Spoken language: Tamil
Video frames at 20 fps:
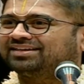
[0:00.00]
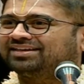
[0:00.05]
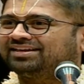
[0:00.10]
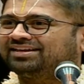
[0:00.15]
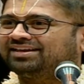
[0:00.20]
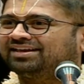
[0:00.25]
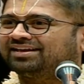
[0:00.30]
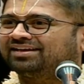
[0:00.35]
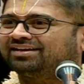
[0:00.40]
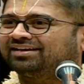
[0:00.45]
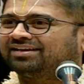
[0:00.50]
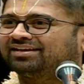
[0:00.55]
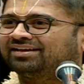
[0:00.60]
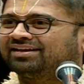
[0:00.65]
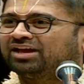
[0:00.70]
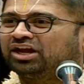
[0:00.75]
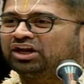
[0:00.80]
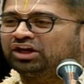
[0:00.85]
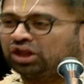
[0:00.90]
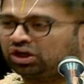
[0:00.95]
இல்லையா
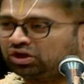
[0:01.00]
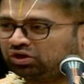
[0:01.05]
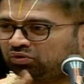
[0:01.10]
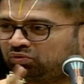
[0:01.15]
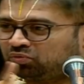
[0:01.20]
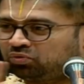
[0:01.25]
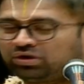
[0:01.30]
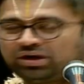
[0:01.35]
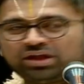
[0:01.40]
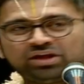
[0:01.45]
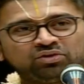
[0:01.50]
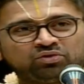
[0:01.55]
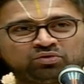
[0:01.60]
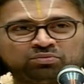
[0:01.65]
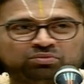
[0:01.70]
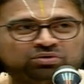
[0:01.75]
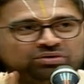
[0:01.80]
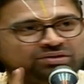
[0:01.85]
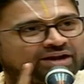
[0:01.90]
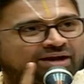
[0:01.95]
லல்லு உள்ள
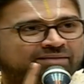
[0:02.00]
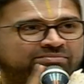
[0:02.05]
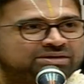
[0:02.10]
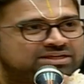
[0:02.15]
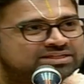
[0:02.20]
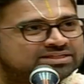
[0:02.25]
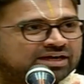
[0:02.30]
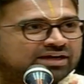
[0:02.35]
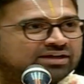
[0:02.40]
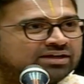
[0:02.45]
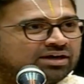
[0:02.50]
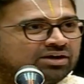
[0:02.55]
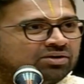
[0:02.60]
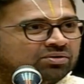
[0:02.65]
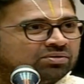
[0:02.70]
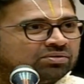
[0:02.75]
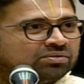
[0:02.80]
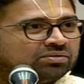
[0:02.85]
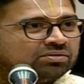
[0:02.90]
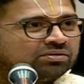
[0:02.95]
இருக்கும்போது ராபரி
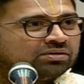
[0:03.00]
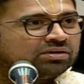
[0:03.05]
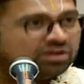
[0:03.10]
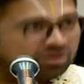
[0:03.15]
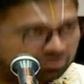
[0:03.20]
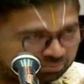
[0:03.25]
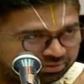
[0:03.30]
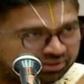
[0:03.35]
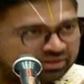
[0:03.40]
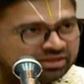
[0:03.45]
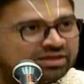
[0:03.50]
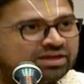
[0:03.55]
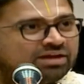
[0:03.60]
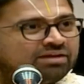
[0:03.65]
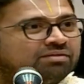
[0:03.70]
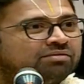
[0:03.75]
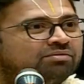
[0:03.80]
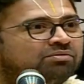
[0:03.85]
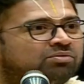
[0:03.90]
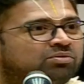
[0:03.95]
சாப்பிட்டாலும் பெரிய
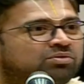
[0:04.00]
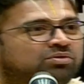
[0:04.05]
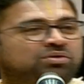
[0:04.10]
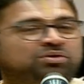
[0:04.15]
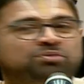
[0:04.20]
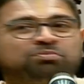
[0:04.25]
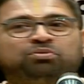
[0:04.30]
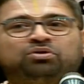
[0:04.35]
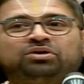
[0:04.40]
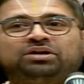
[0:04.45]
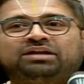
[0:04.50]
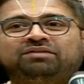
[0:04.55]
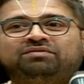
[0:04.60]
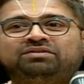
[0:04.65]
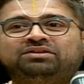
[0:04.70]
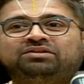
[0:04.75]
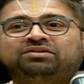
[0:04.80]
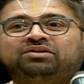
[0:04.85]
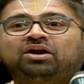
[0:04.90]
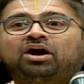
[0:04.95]
ஒரு ரிப்போர்ட்டே
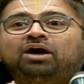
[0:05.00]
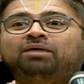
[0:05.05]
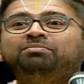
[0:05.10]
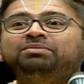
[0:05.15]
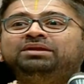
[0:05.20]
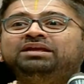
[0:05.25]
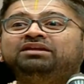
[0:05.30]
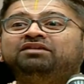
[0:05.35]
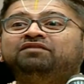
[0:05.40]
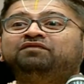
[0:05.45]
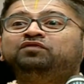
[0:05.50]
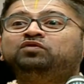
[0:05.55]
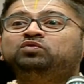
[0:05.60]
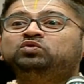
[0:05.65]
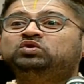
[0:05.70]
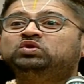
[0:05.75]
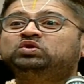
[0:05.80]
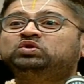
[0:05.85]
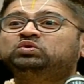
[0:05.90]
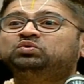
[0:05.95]
வந்தது ராபரி
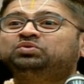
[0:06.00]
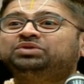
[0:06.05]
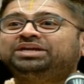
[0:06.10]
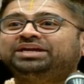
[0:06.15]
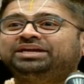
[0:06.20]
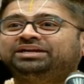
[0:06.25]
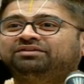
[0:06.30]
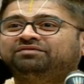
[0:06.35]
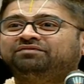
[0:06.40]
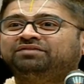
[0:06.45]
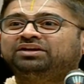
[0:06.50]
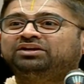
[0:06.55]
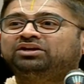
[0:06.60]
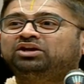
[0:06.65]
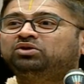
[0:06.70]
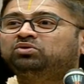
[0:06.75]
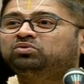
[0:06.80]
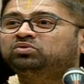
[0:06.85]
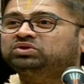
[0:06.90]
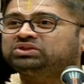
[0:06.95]
ரெஃப்யூசஸ் டு ஈட் வென்
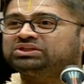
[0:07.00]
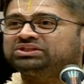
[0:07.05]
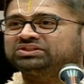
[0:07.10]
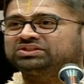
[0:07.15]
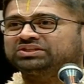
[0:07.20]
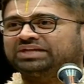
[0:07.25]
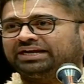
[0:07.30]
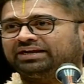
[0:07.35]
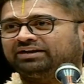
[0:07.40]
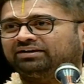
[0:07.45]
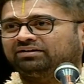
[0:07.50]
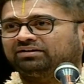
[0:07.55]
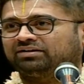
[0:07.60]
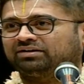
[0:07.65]
லல்லு இஸ் இன்சைட்